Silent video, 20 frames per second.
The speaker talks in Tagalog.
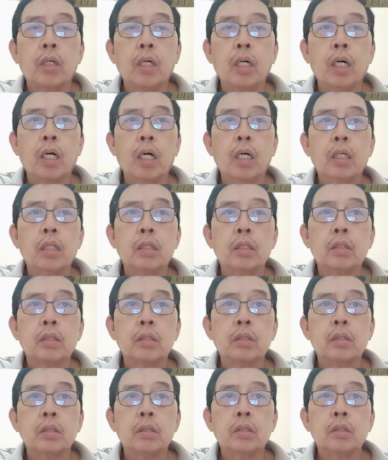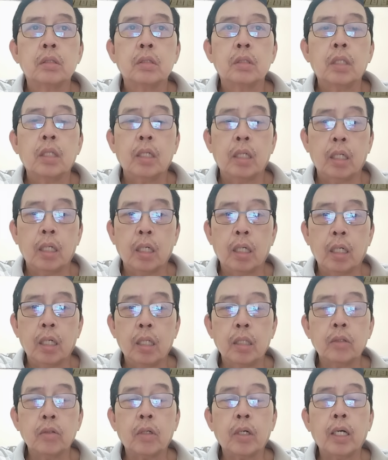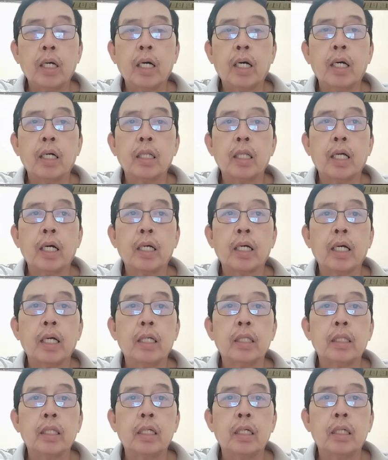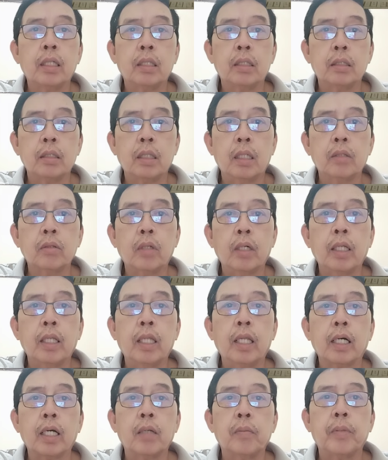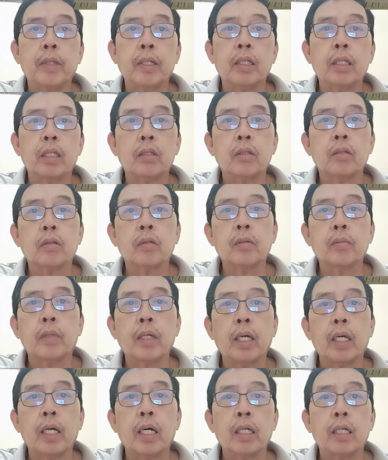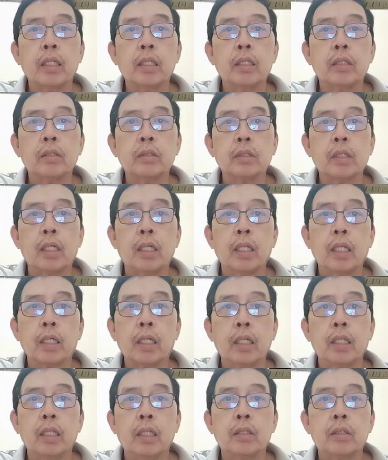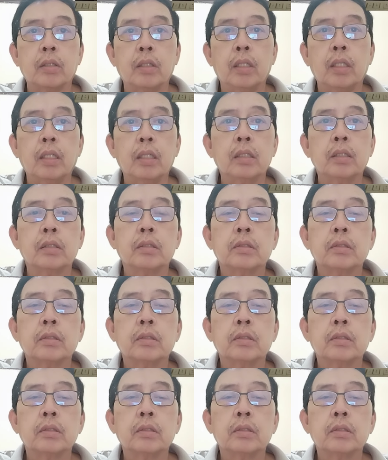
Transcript: Ha? Ah, ano kaya ang lagay uh, ano kaya ang lagay pala nitong nangyayari dito sa lagay na to, ha?